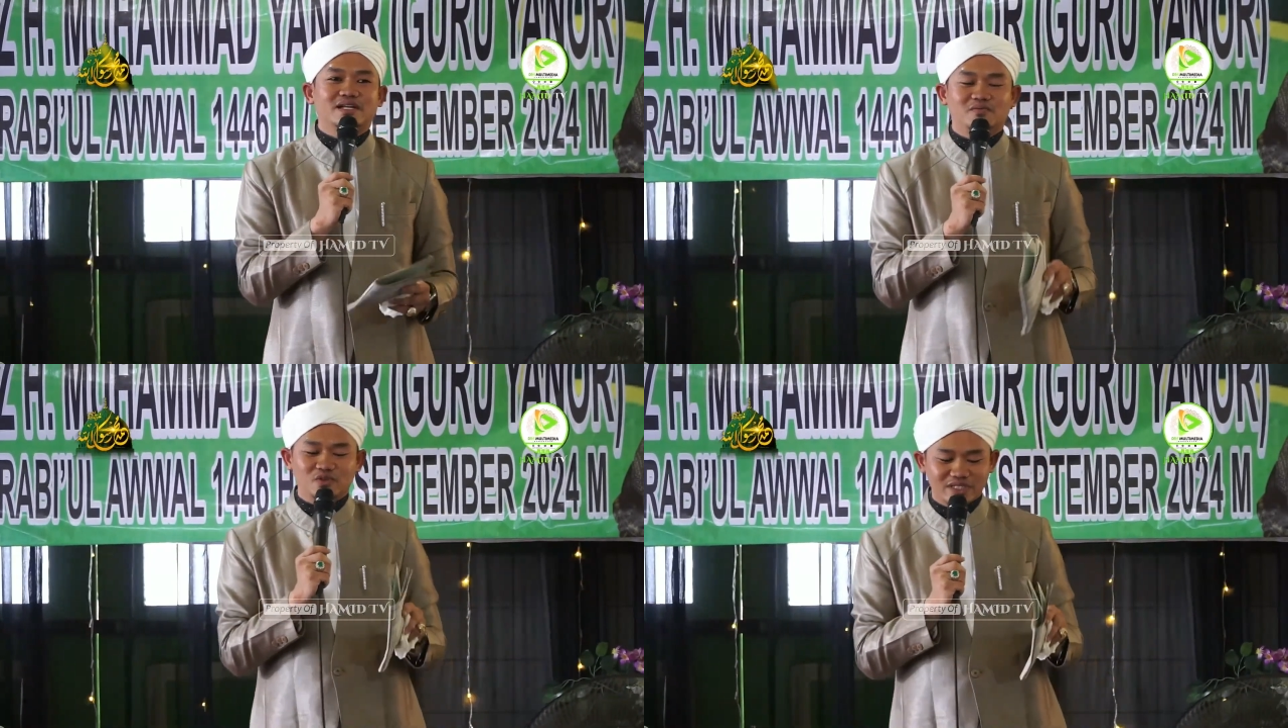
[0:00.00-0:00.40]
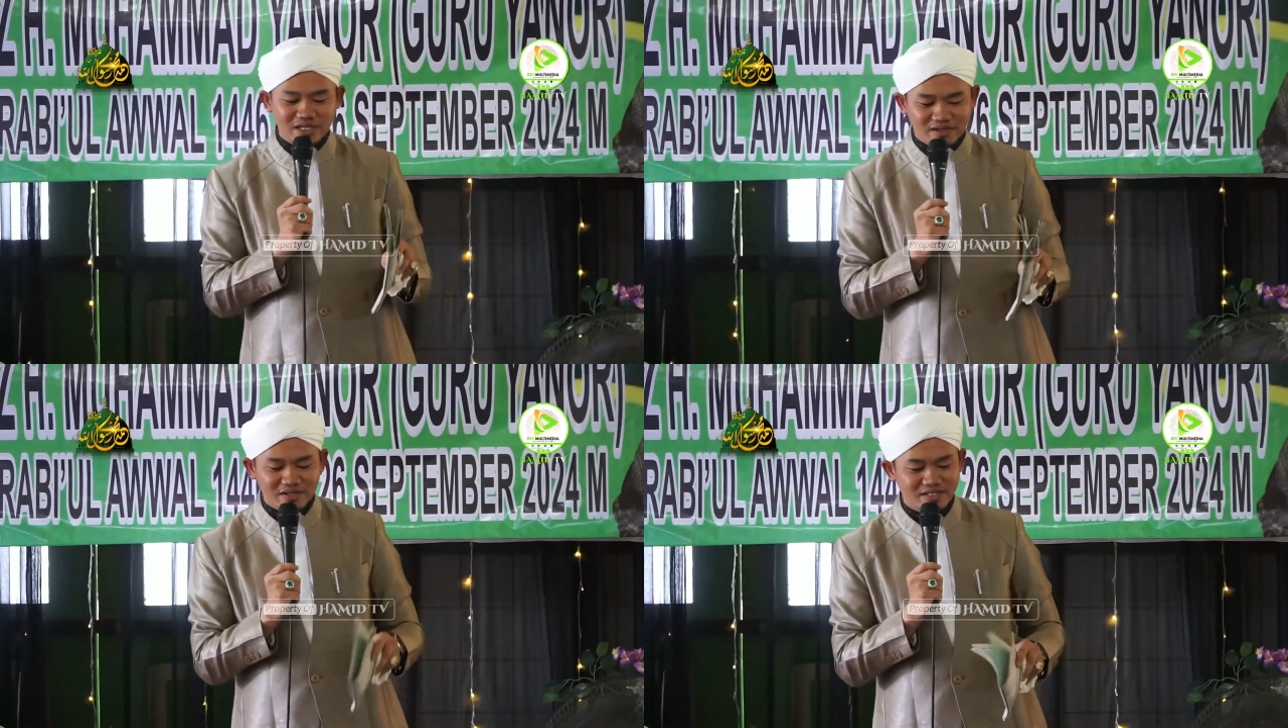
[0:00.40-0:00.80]
Nah
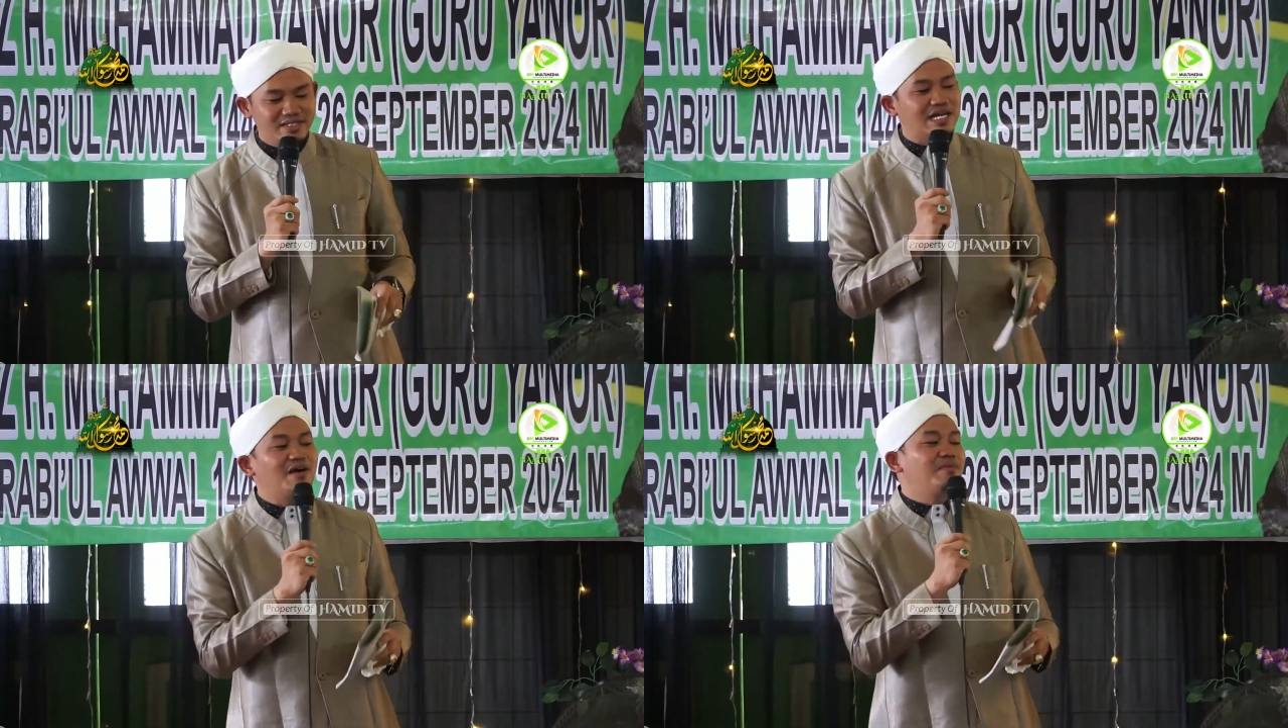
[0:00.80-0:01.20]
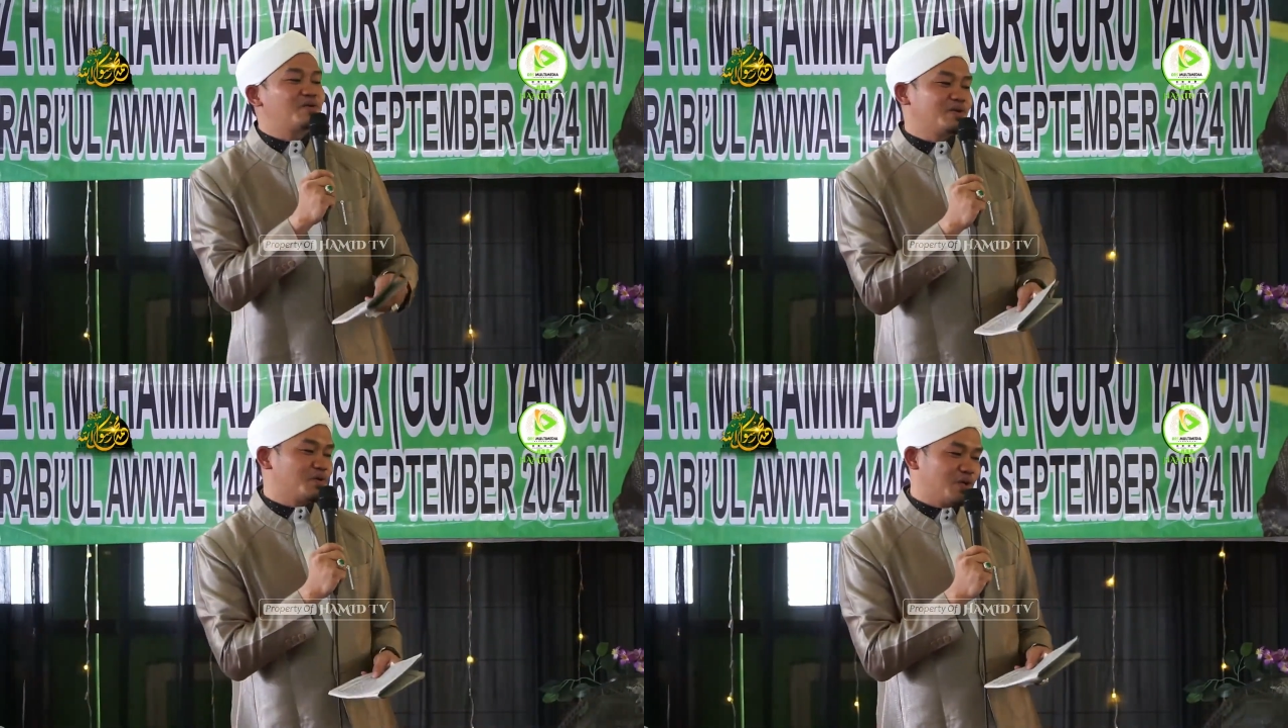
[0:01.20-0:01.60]
Buya Ar-Razi sakamar
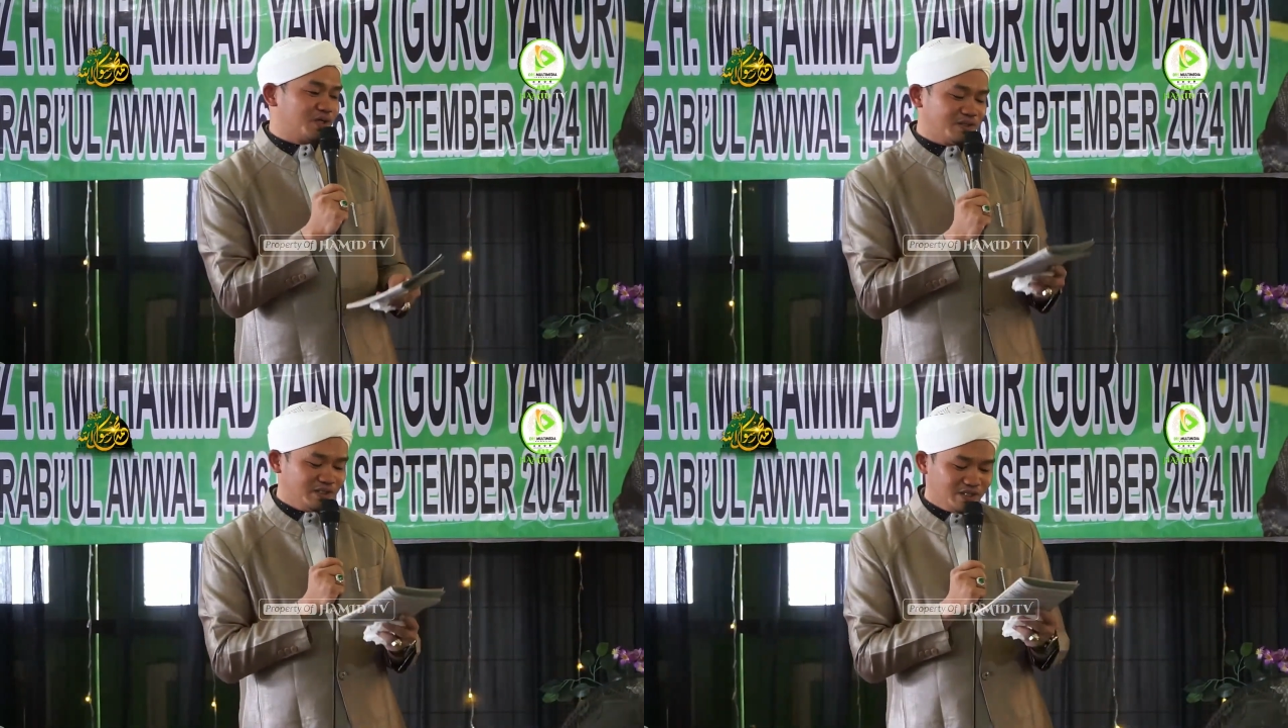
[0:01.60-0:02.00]
lawan ulun